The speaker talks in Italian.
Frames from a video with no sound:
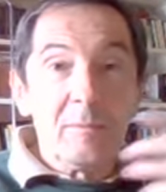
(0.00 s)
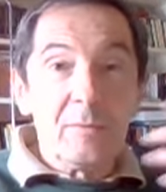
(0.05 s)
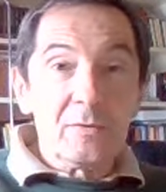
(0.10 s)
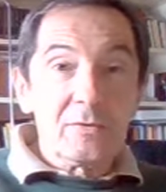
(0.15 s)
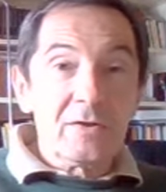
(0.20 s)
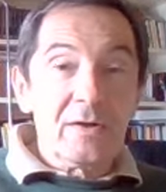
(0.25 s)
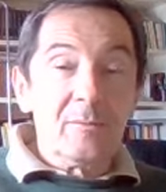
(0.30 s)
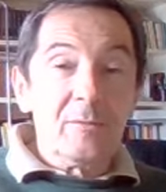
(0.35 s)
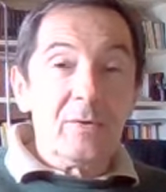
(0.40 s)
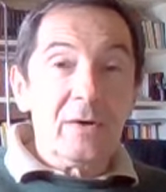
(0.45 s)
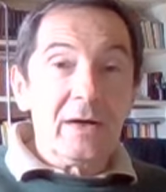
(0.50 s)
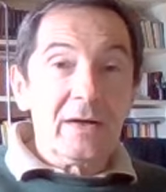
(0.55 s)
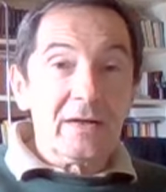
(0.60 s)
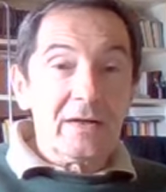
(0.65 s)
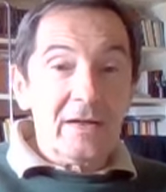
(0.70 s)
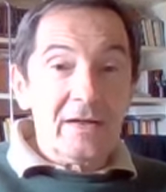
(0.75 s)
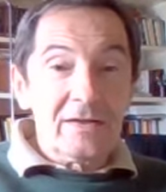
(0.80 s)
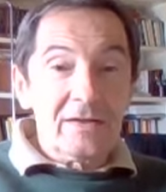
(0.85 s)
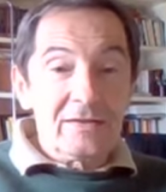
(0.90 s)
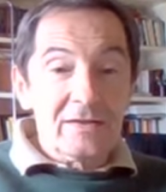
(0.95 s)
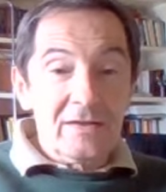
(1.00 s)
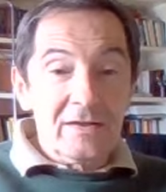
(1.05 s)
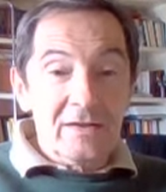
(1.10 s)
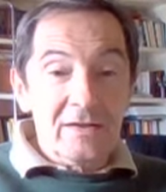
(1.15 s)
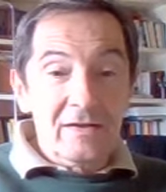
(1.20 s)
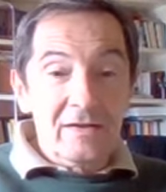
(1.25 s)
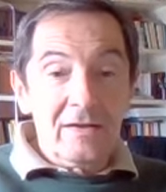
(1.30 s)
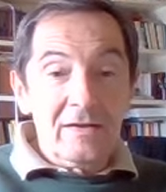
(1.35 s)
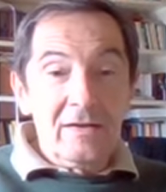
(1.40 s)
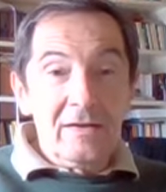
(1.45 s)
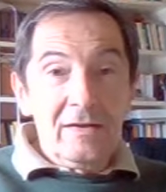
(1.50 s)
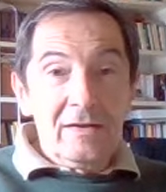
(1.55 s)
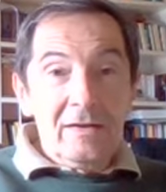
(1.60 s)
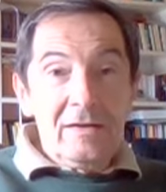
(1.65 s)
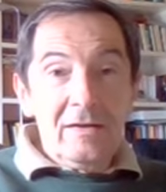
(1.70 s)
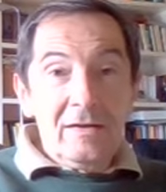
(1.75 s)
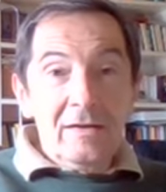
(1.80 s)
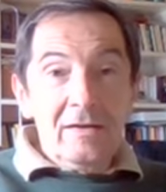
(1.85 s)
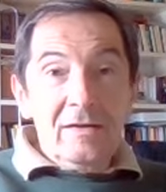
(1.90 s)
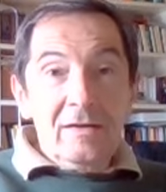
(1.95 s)
Possiamo anche essere
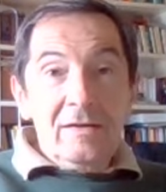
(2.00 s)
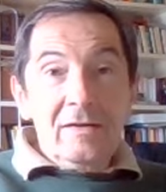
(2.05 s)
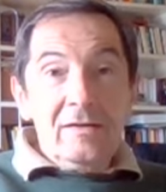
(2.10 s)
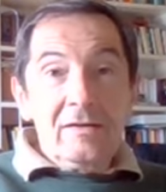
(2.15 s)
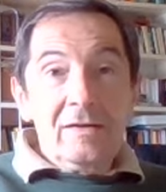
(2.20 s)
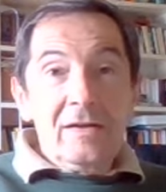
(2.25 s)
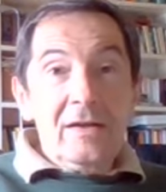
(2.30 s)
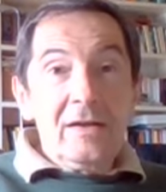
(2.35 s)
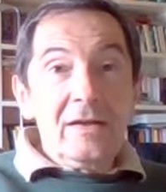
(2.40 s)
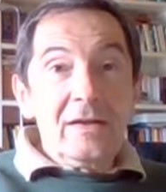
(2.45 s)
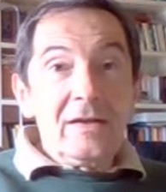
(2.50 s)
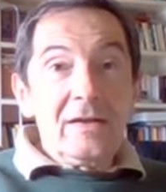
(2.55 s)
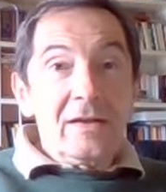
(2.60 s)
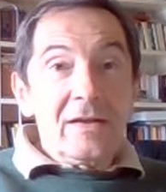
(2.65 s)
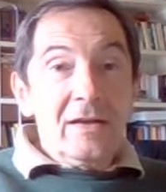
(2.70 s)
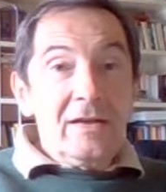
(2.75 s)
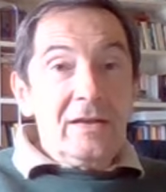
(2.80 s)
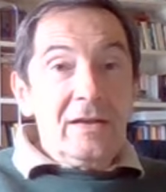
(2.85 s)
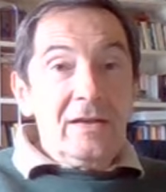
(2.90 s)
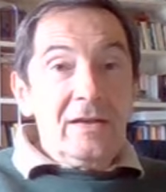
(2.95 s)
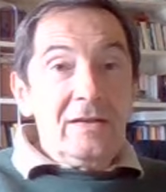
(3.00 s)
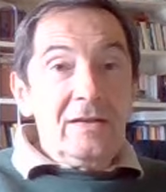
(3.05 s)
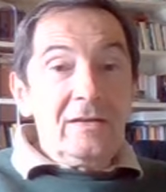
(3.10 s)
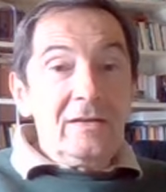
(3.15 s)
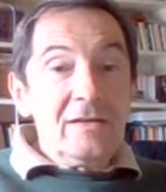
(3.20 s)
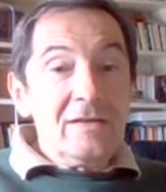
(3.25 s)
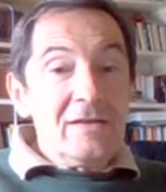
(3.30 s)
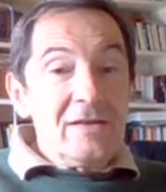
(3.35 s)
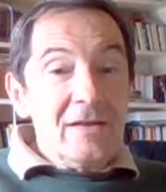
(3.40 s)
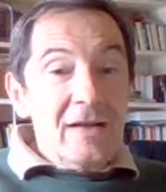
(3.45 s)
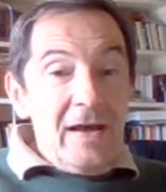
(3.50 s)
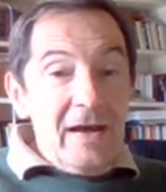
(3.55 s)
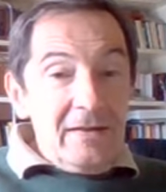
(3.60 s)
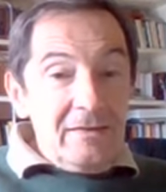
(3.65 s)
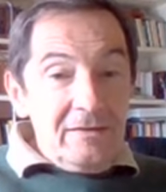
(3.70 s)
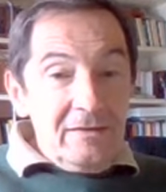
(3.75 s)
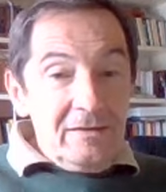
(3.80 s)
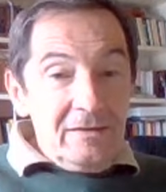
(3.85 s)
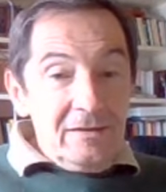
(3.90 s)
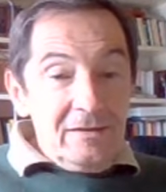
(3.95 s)
dei credenti
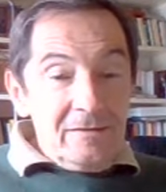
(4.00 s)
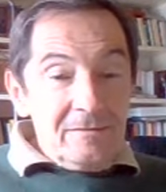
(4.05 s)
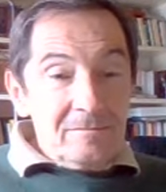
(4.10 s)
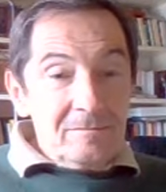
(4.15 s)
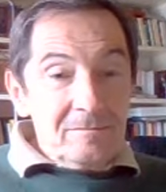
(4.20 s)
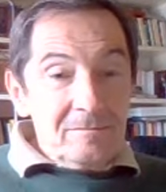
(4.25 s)
zelanti,